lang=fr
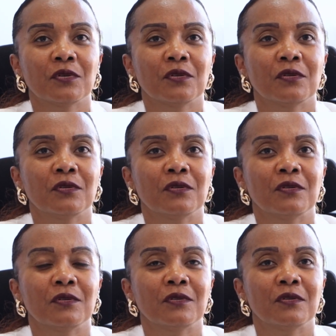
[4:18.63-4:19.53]

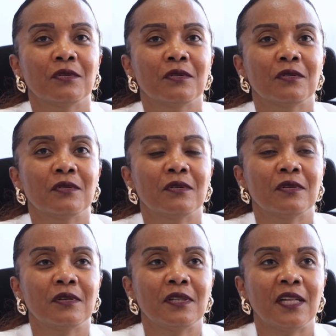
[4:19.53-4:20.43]
La
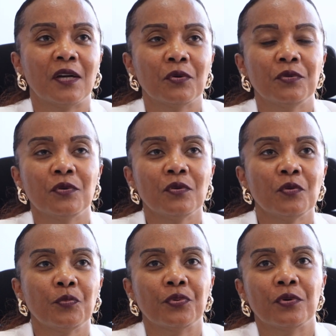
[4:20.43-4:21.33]

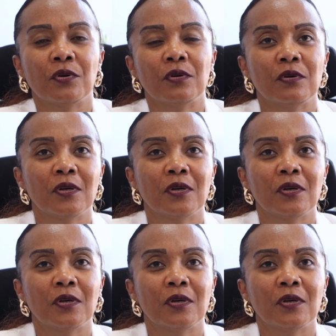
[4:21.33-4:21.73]
Réunion pour,